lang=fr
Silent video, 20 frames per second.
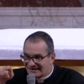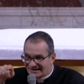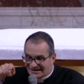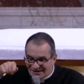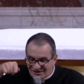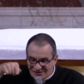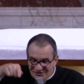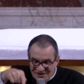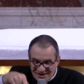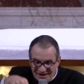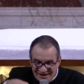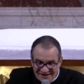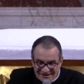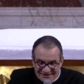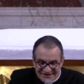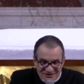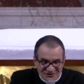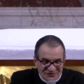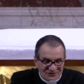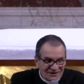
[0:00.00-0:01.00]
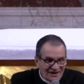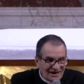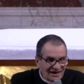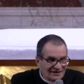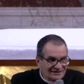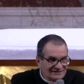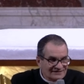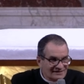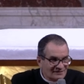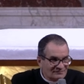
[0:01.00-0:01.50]
Il y en a un qui
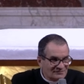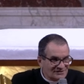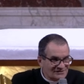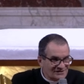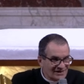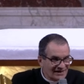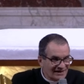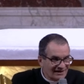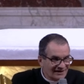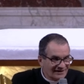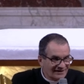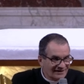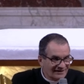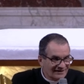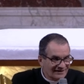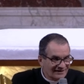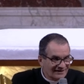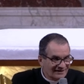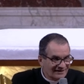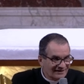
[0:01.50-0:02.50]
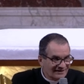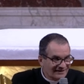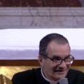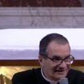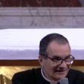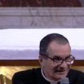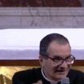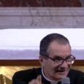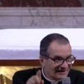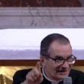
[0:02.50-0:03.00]
regarde sa misère
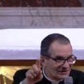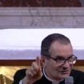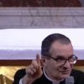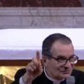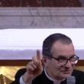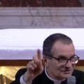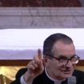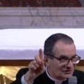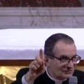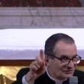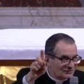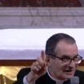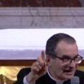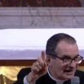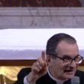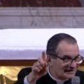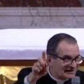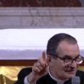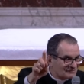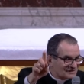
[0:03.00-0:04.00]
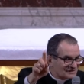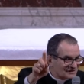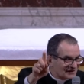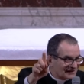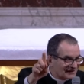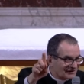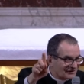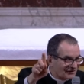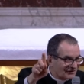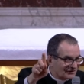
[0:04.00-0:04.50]
et l'autre qui regarde la
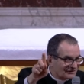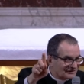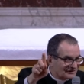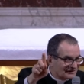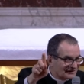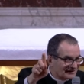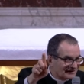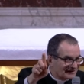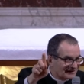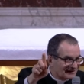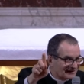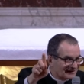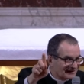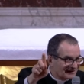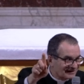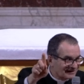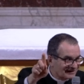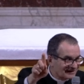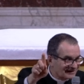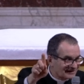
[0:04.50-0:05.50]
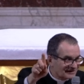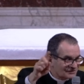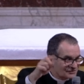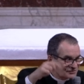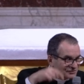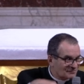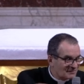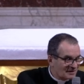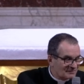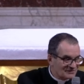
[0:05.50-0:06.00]
miséricorde
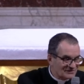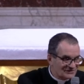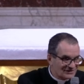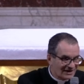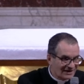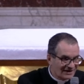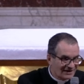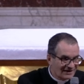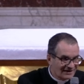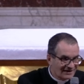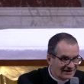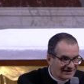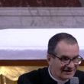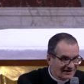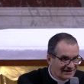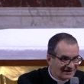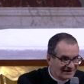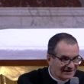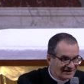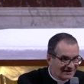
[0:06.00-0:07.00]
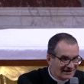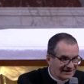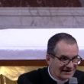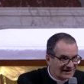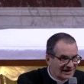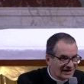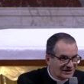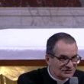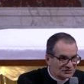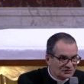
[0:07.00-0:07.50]
sur ma misère. Et
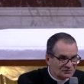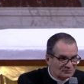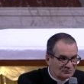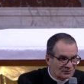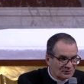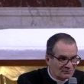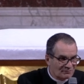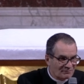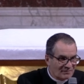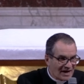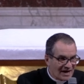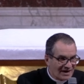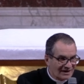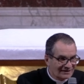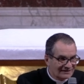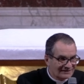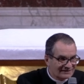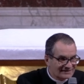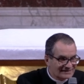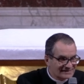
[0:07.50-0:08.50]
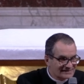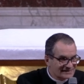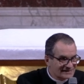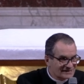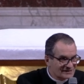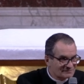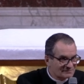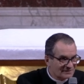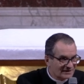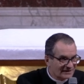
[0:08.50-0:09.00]
là, je ne peux pas
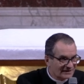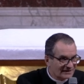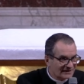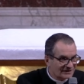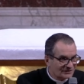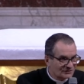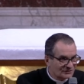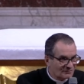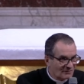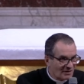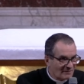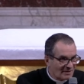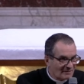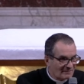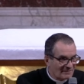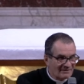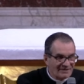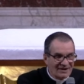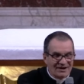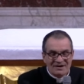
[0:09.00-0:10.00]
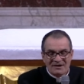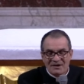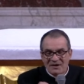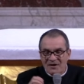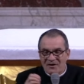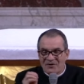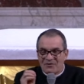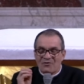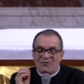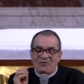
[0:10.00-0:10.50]
désespérer de moi-même
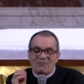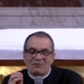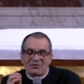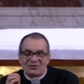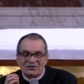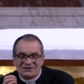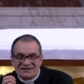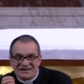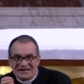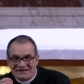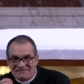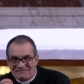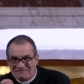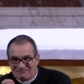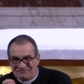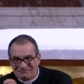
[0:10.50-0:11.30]
comprenez.